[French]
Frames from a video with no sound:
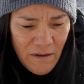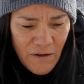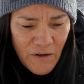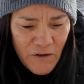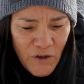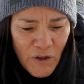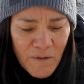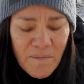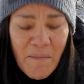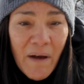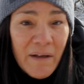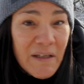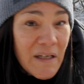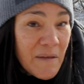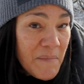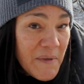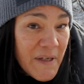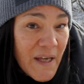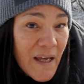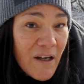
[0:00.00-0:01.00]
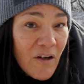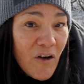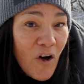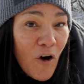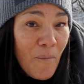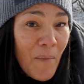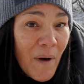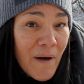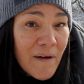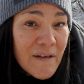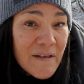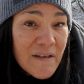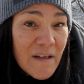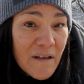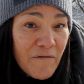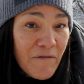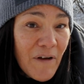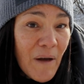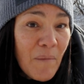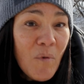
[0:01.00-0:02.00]
se demandait bien comment
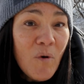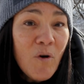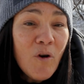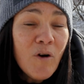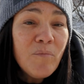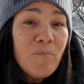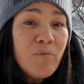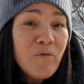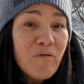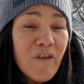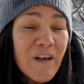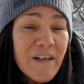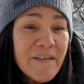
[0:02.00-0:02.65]
cette femme-là pouvait